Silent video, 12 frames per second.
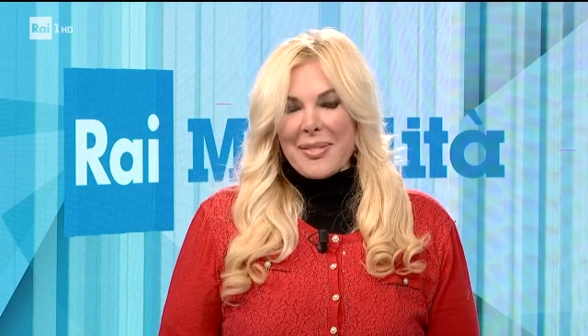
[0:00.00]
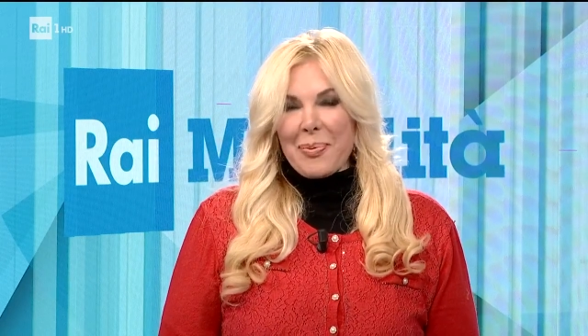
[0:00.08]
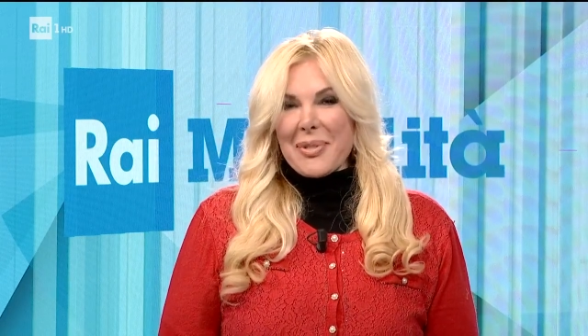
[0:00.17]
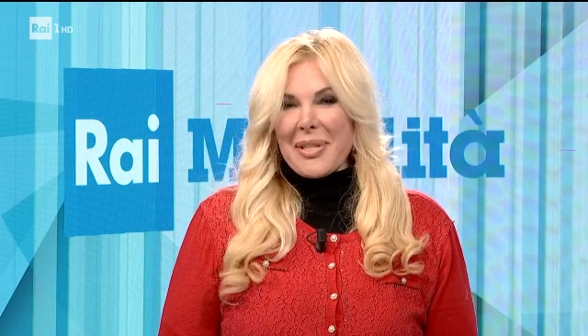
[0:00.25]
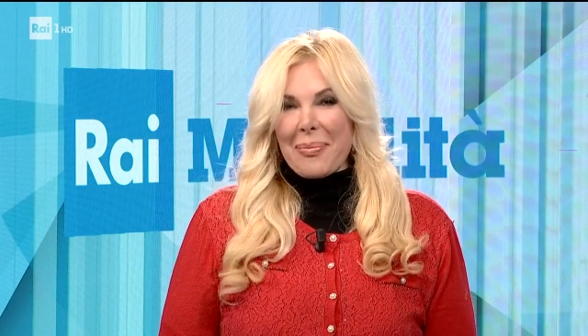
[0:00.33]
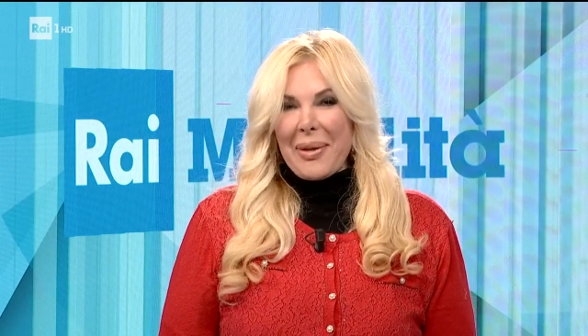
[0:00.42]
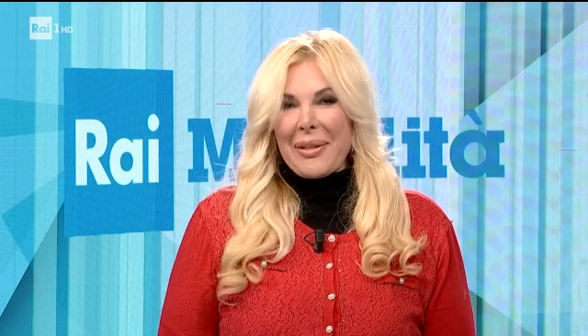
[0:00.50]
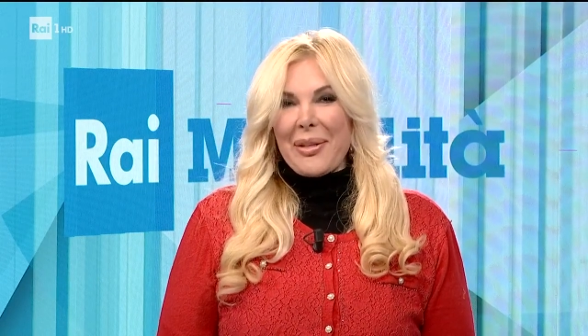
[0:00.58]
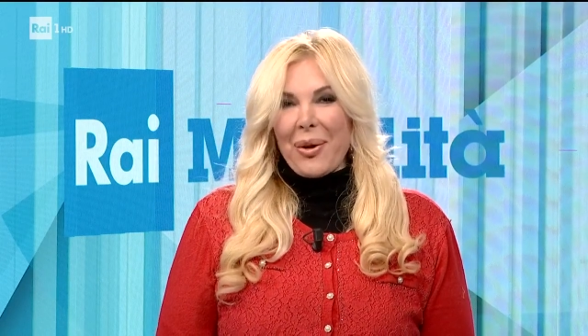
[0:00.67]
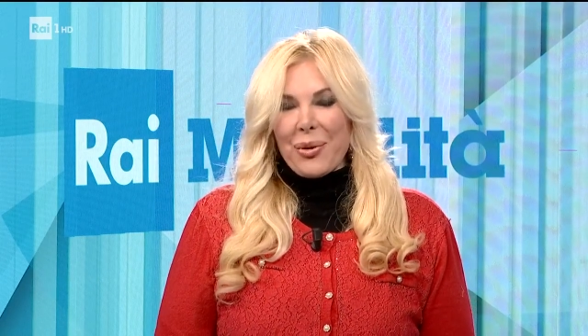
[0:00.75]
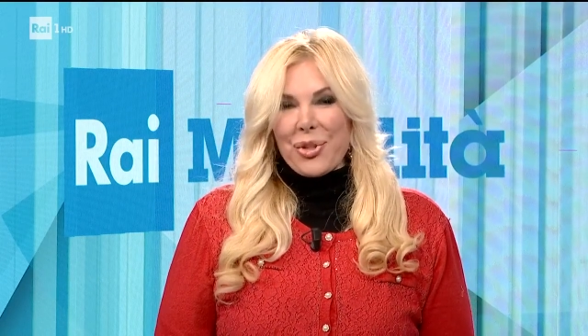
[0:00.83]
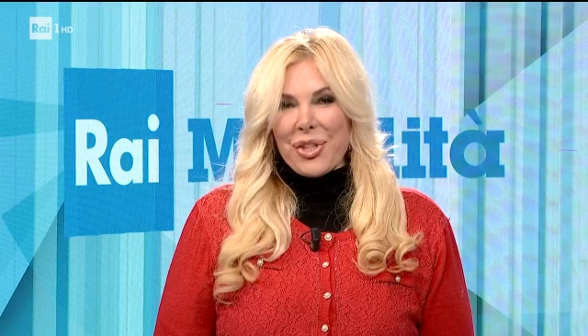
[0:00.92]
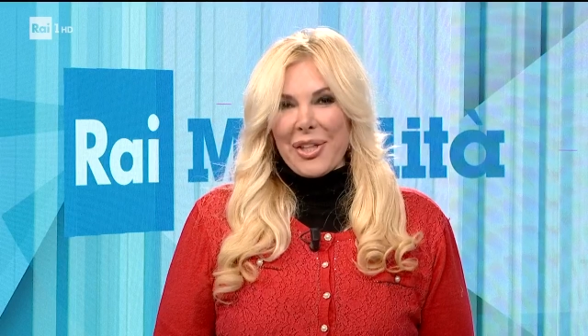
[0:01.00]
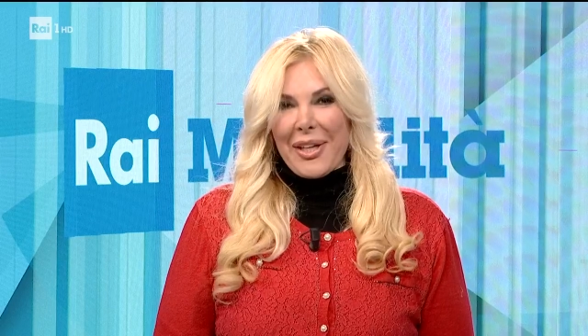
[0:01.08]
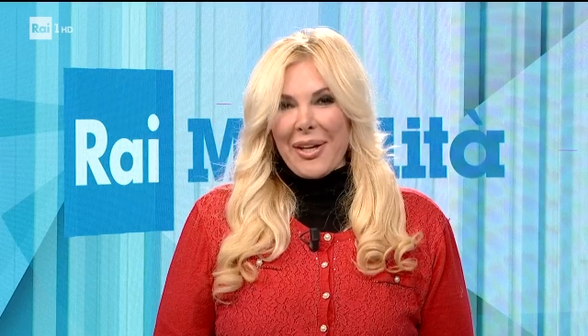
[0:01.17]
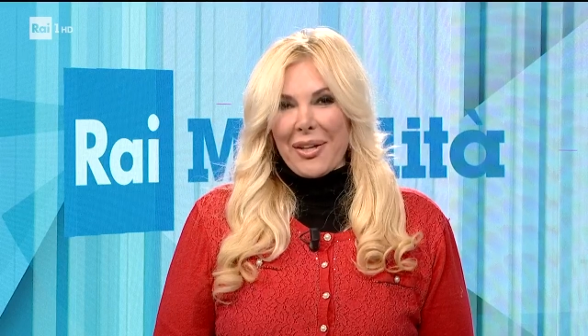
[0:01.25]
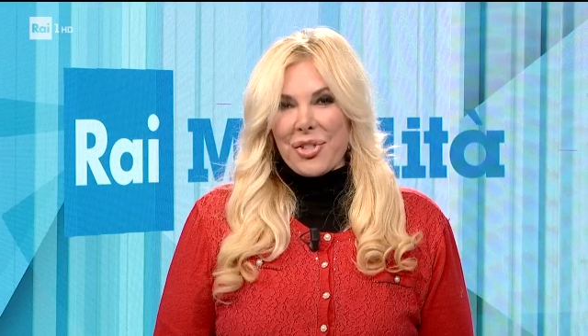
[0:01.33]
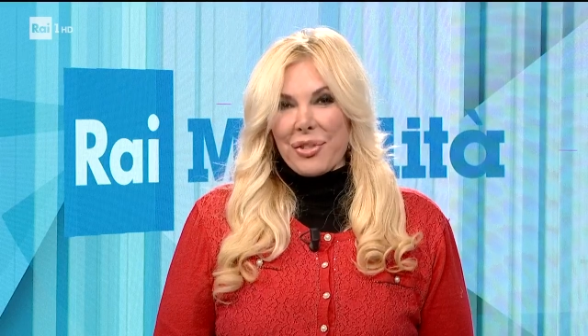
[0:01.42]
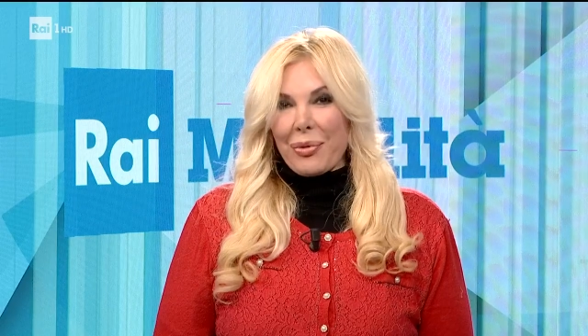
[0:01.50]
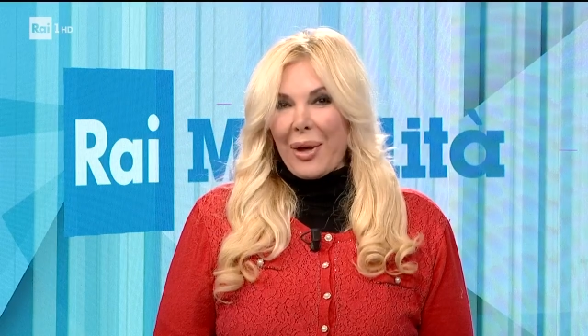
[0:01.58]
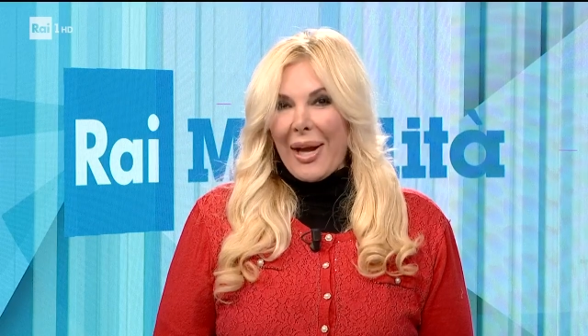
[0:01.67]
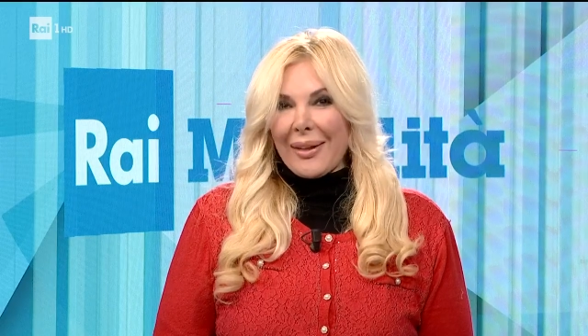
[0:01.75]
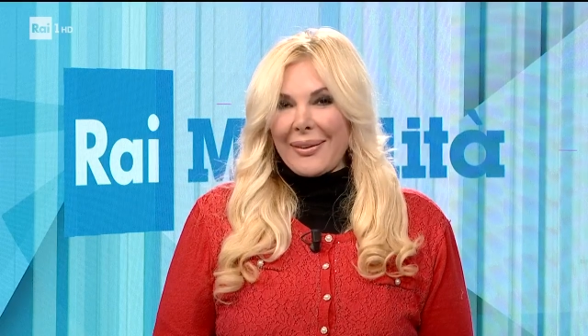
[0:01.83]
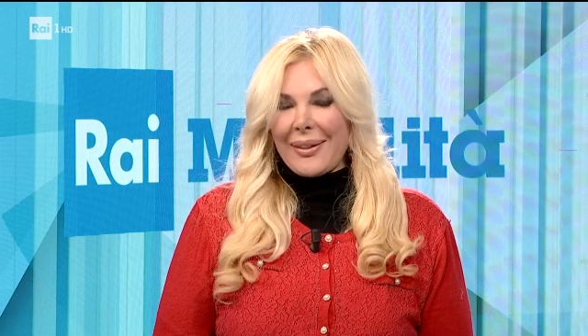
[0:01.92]
Spostamenti oggi
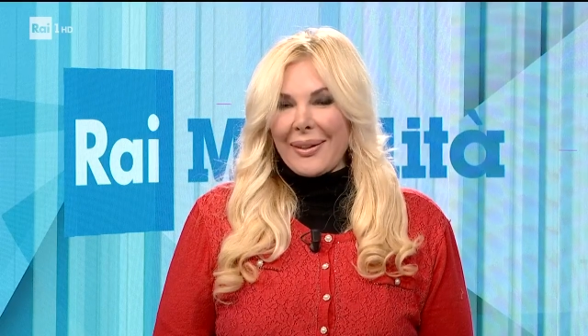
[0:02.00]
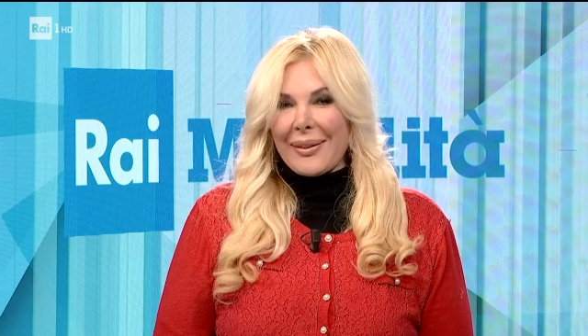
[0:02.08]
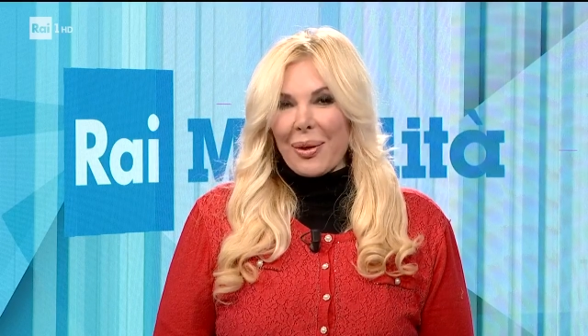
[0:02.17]
agevolati